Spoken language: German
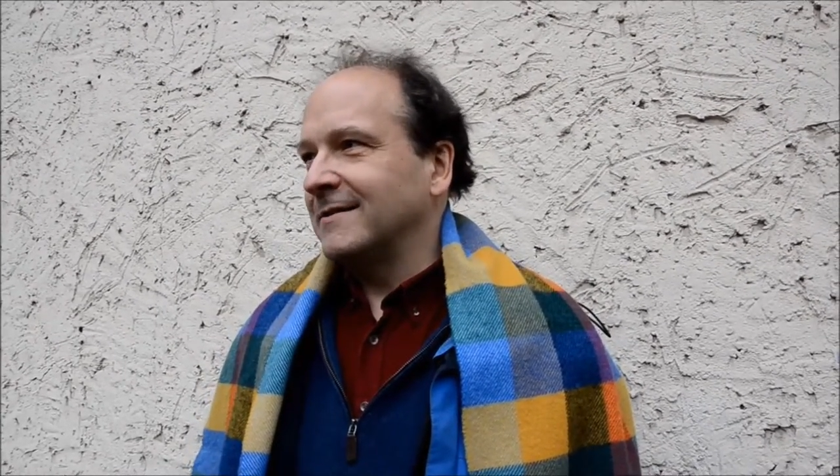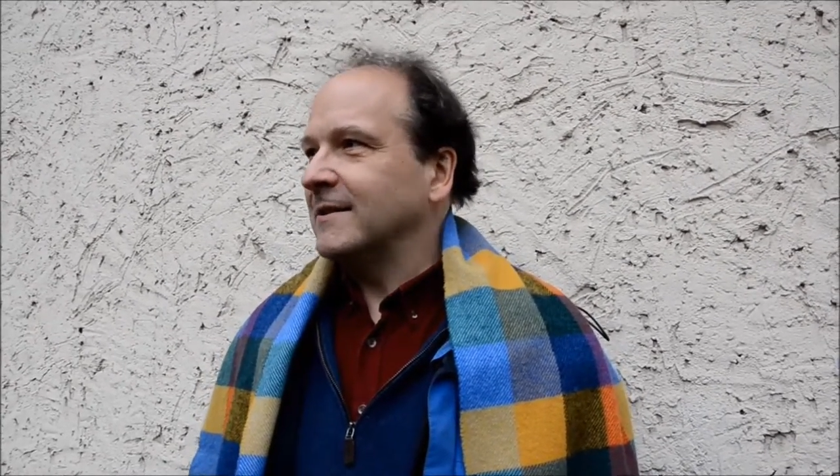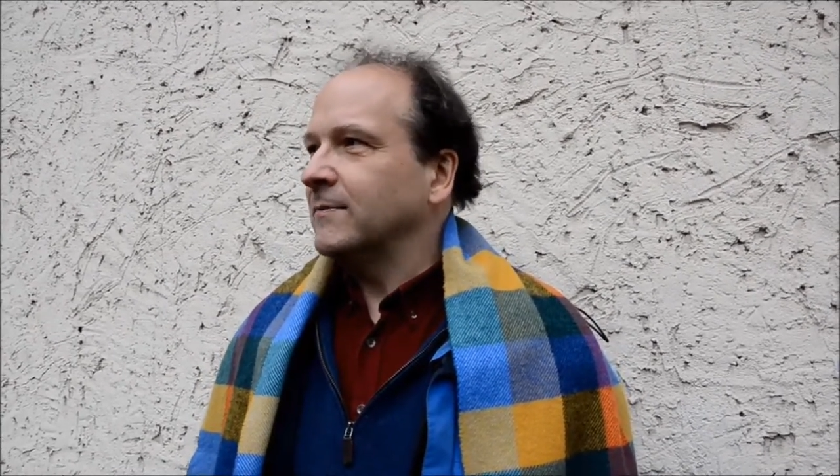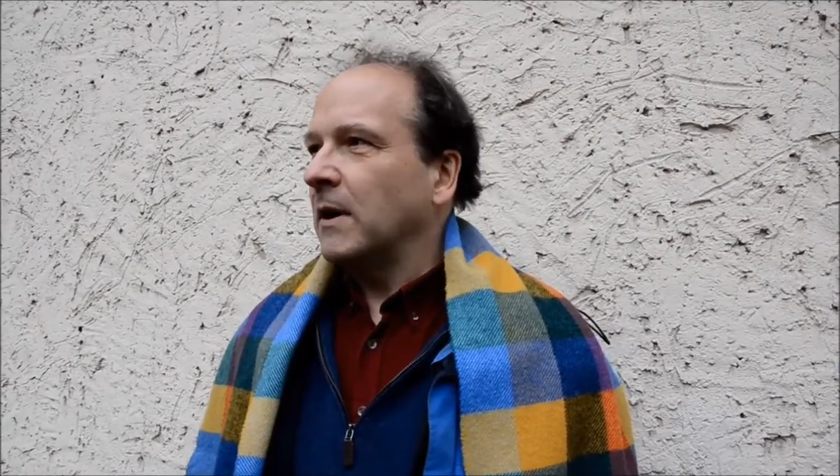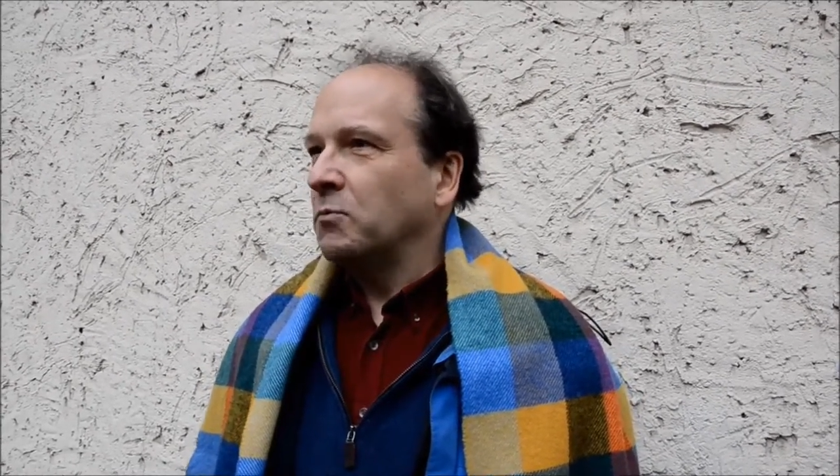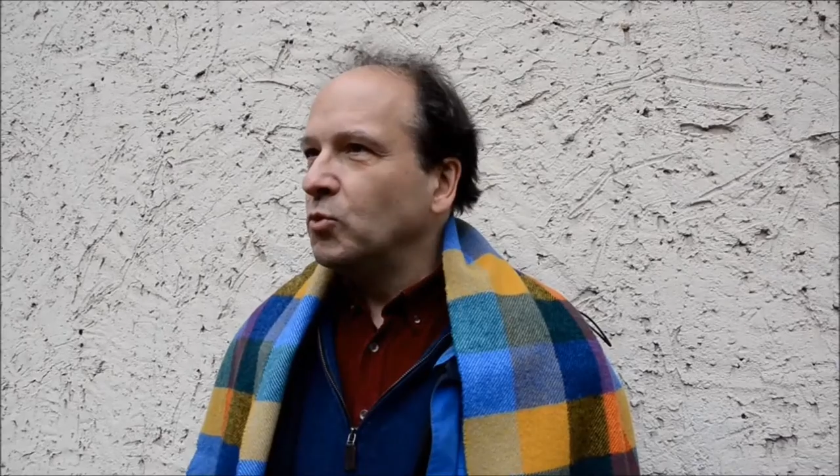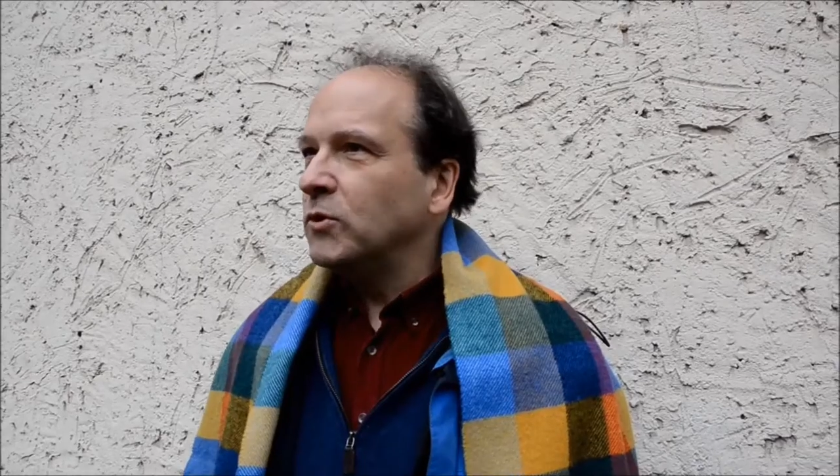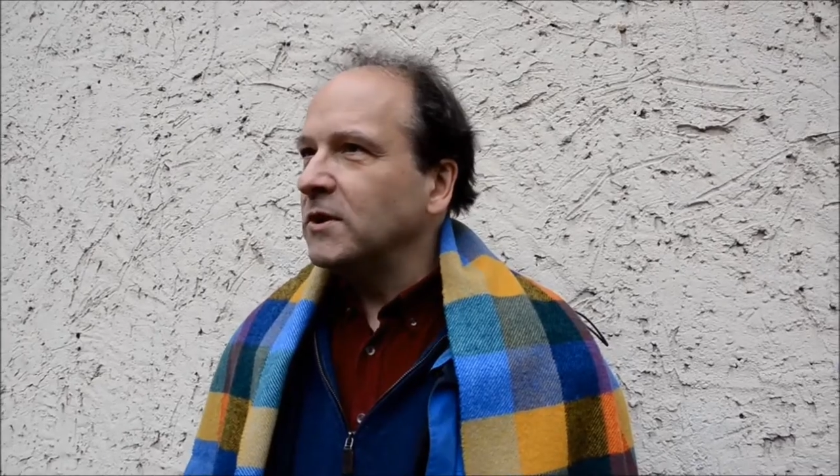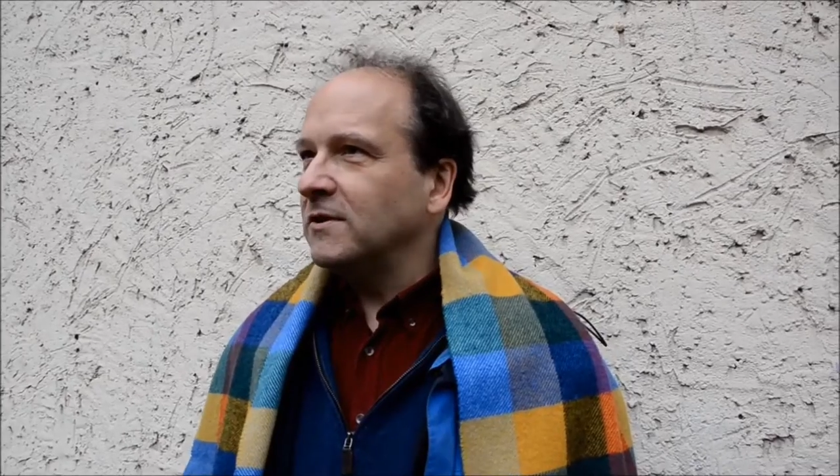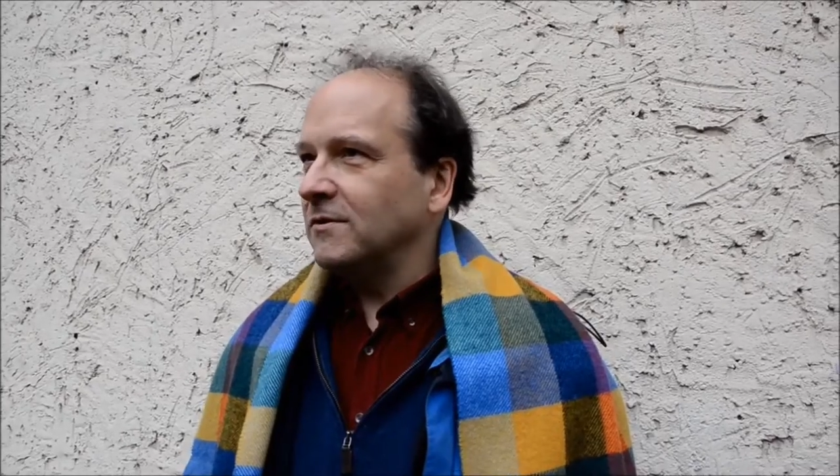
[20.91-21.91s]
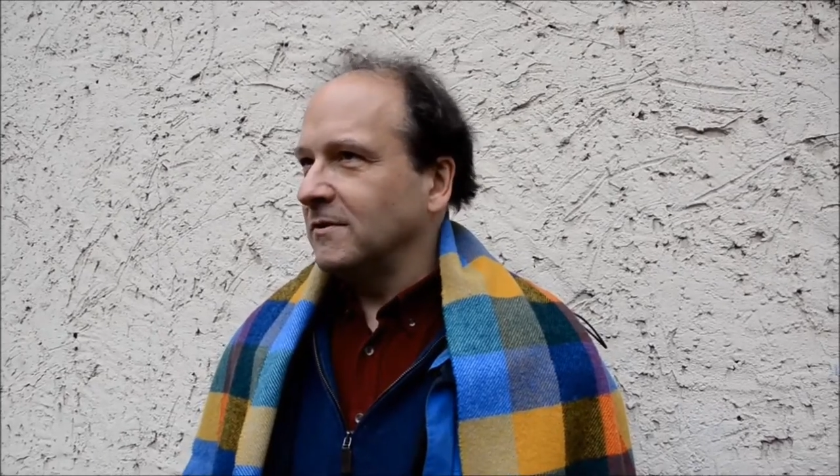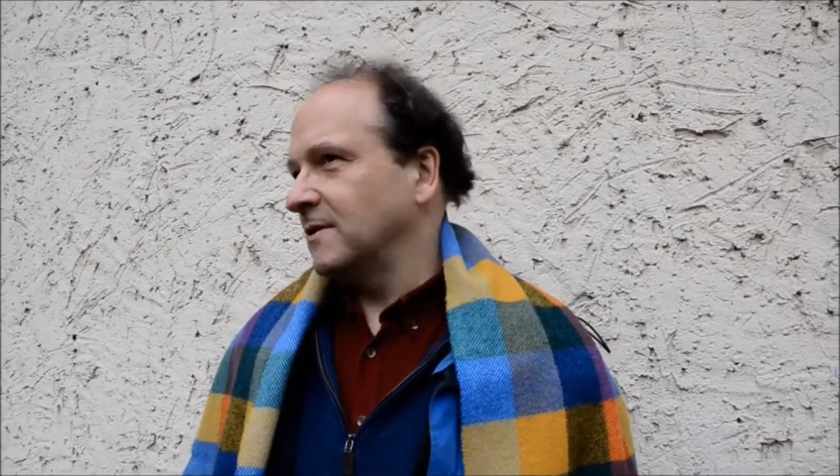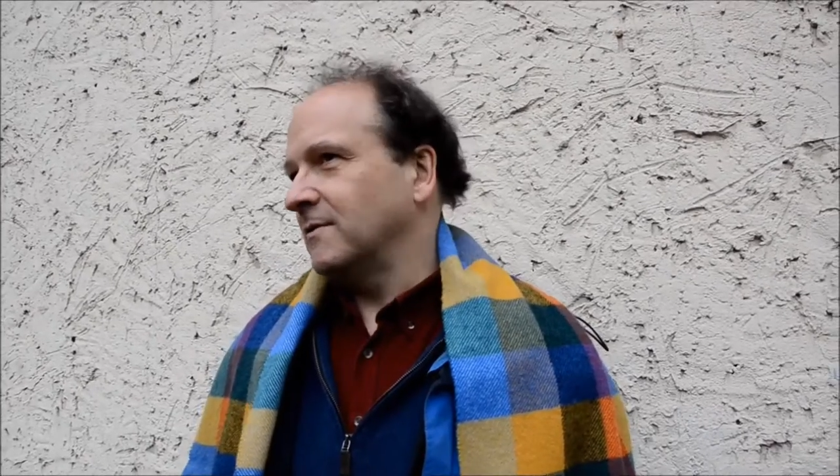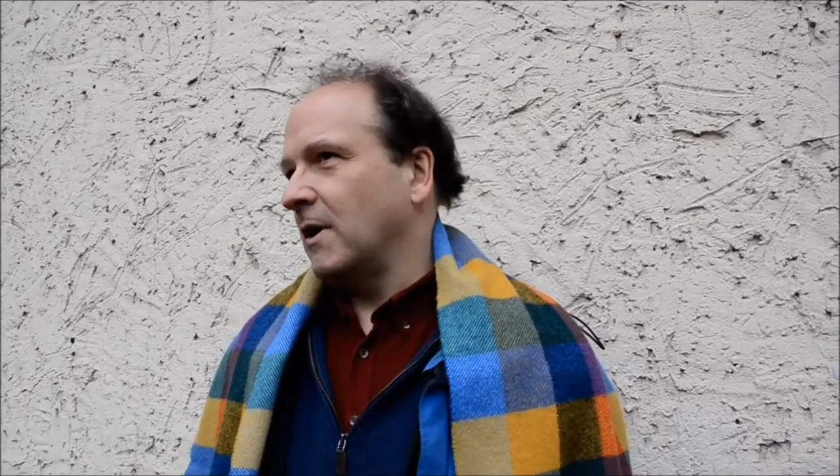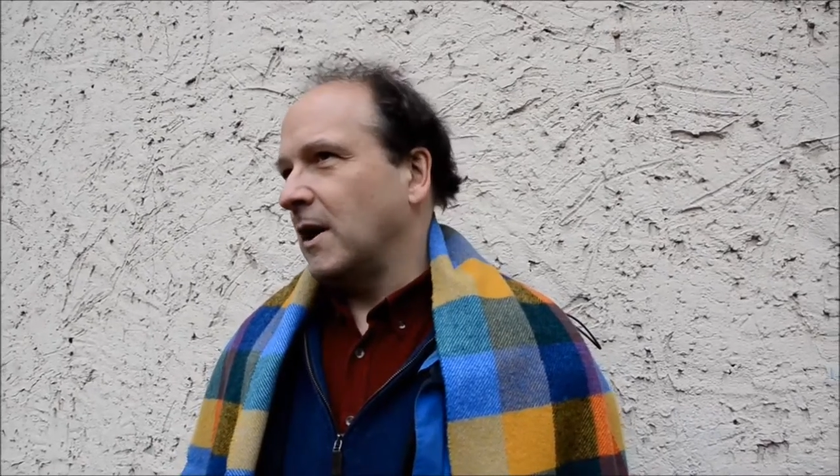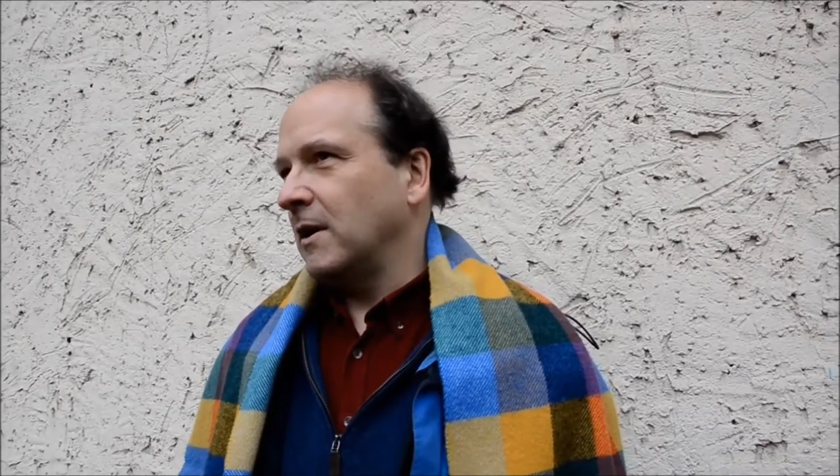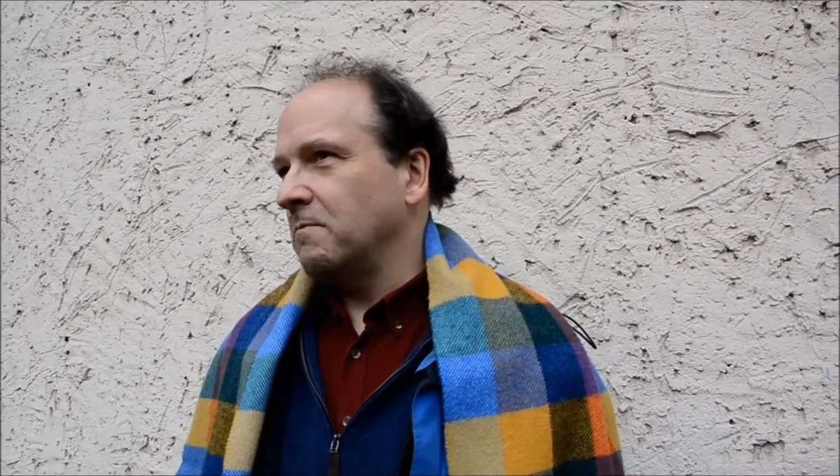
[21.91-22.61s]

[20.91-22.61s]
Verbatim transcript: das war mutig und das war